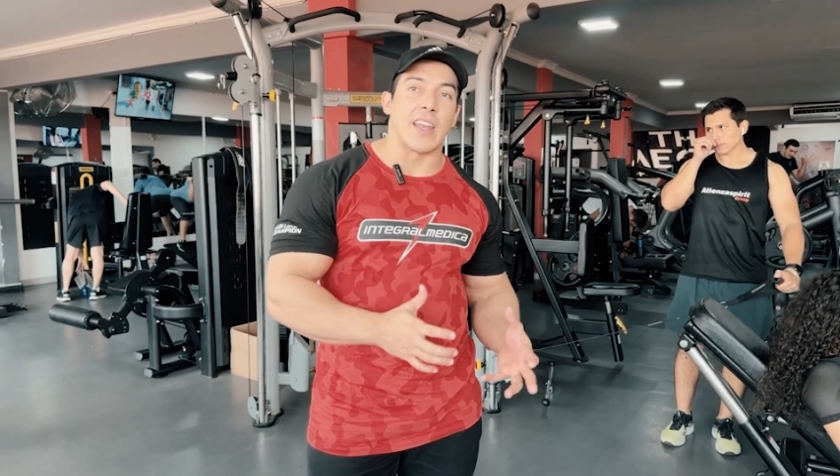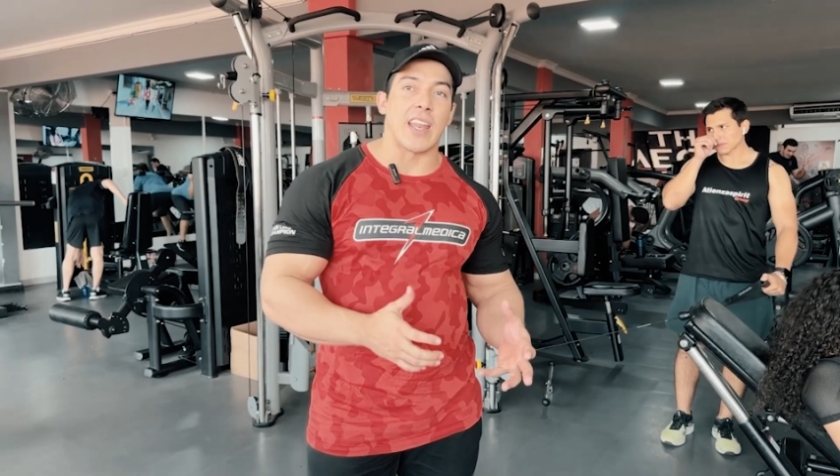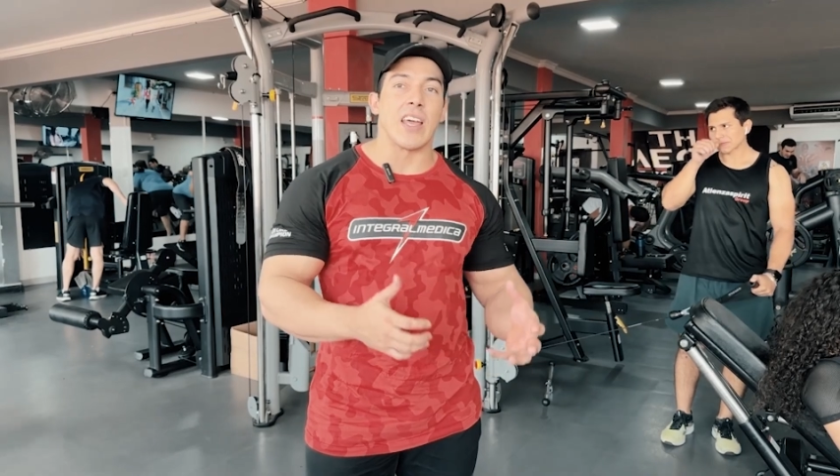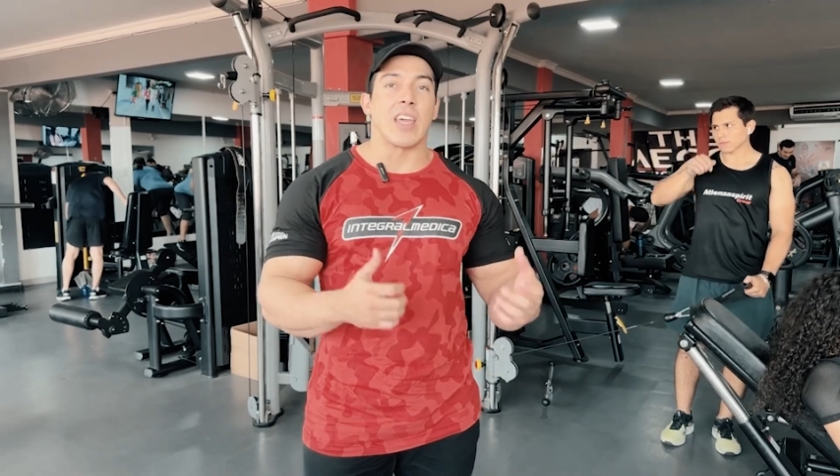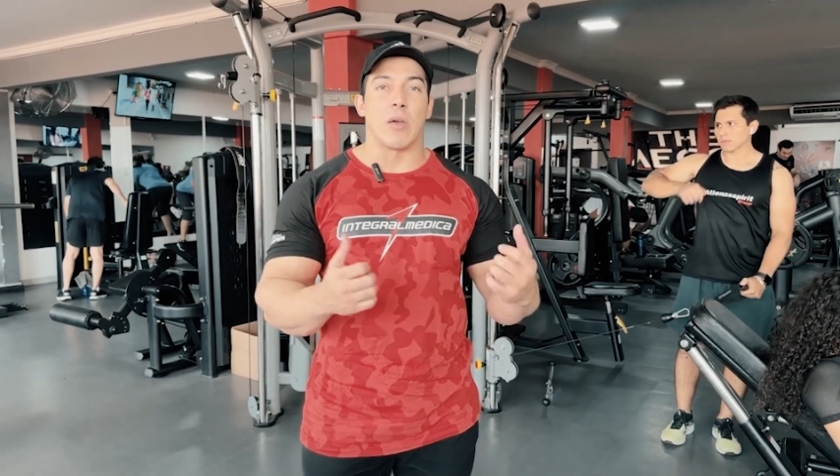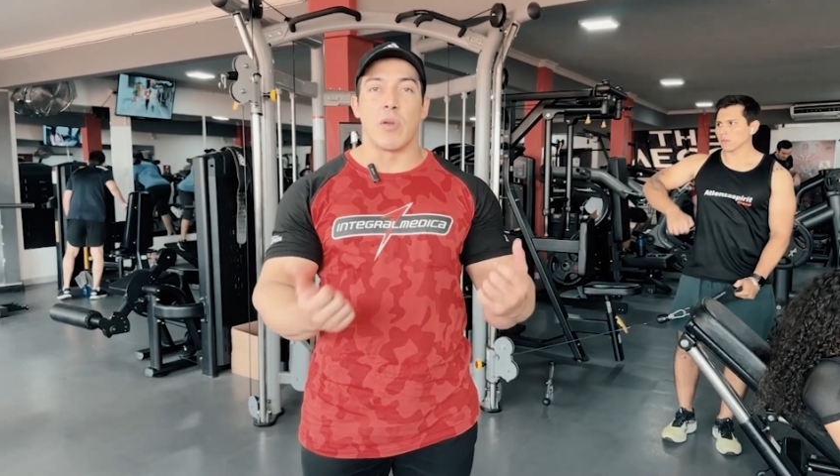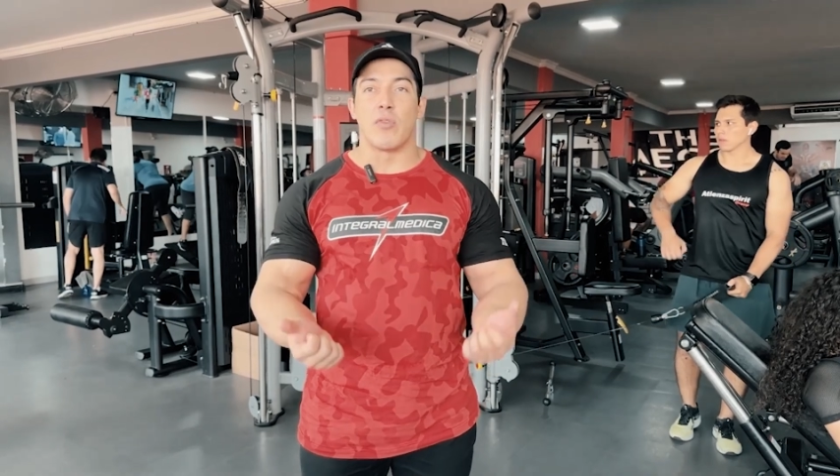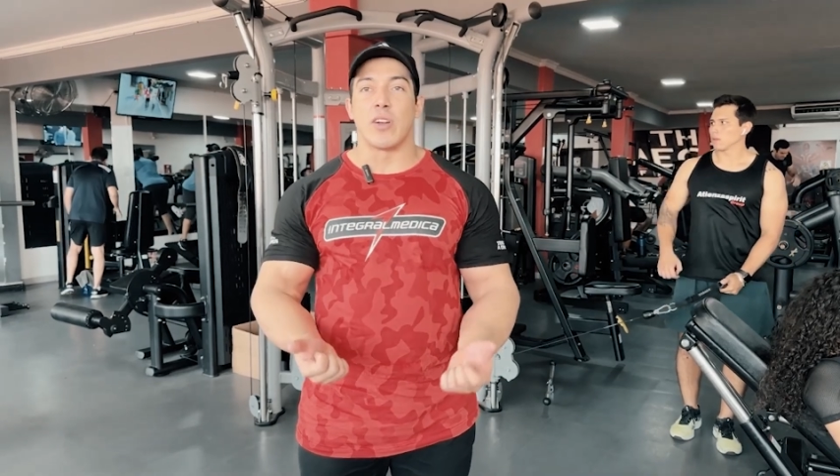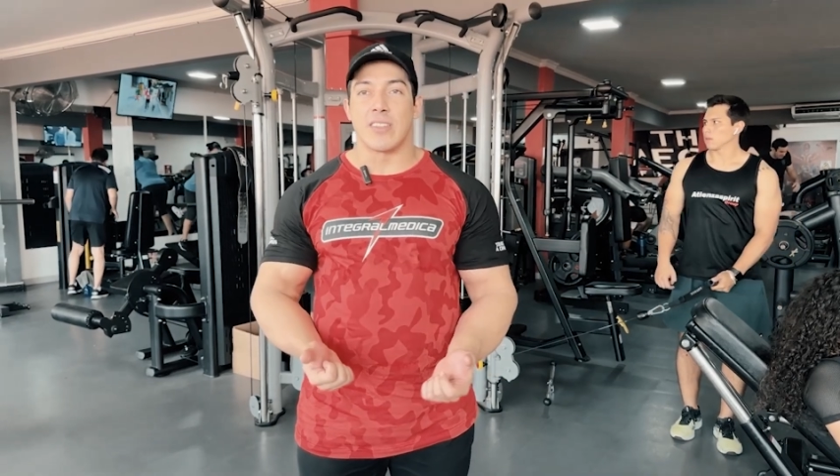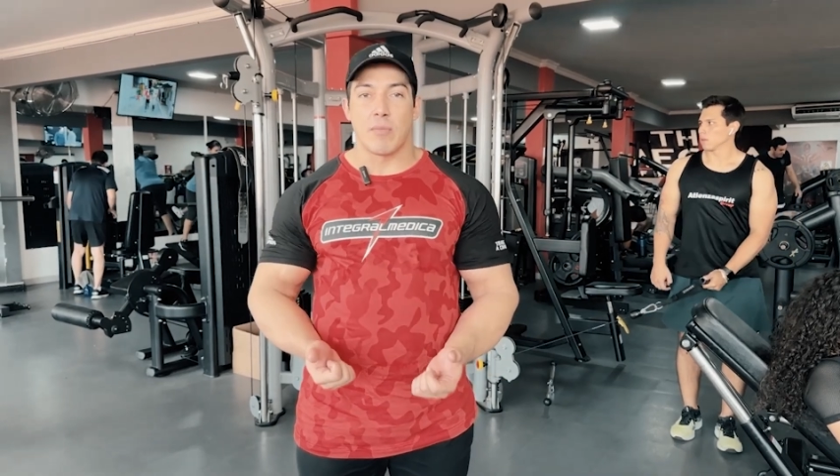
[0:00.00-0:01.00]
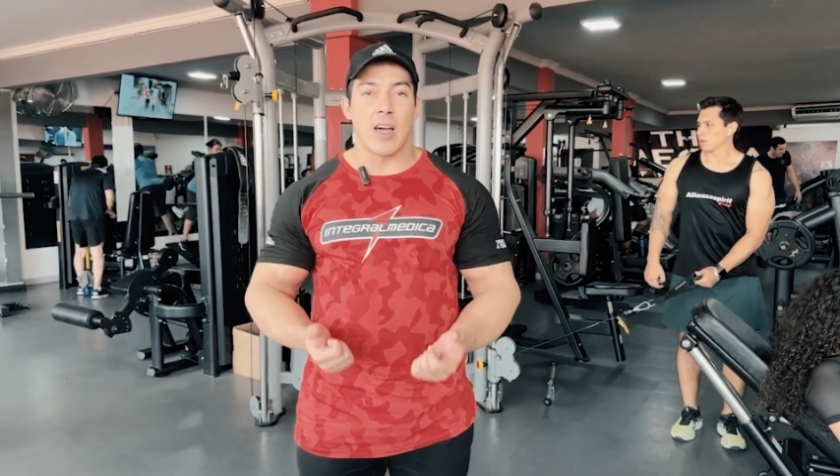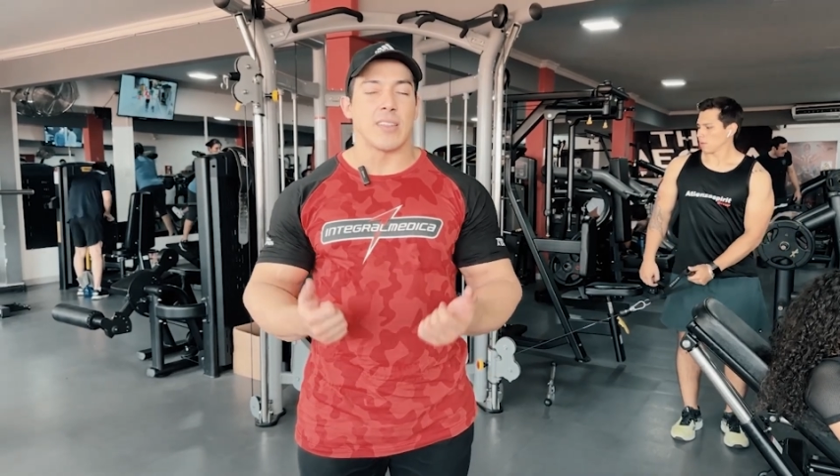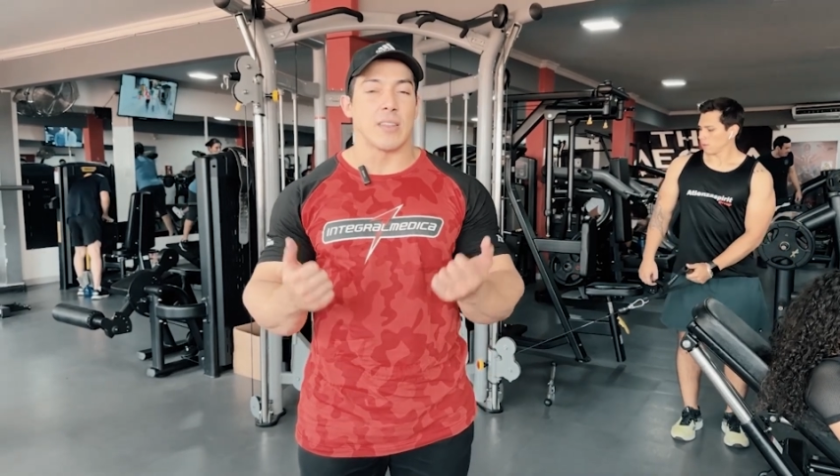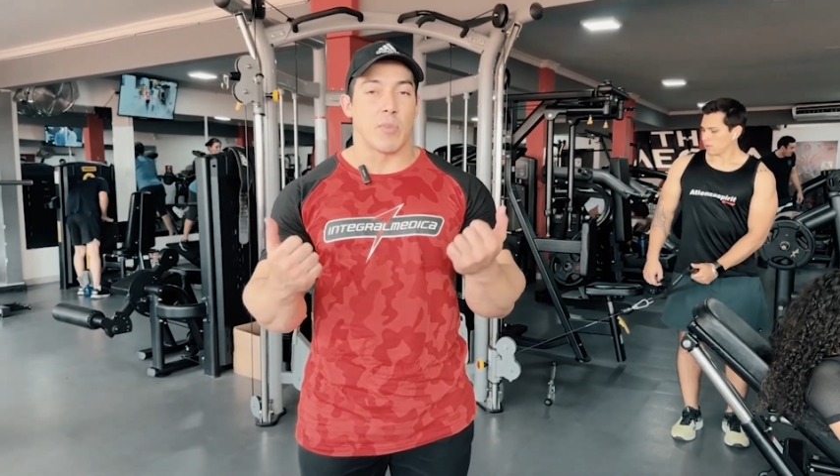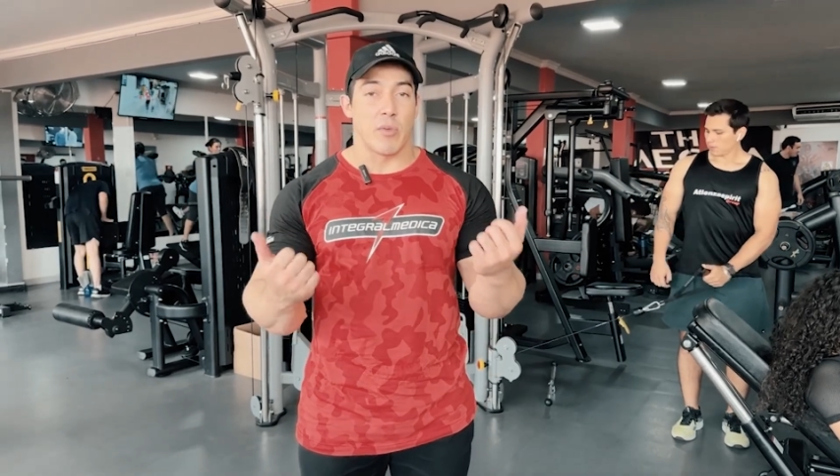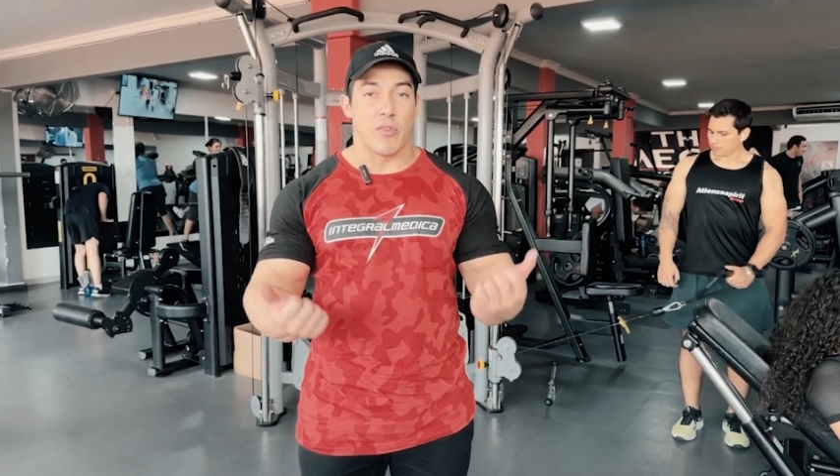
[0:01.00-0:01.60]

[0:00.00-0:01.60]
arranque, mi fuerza máxima,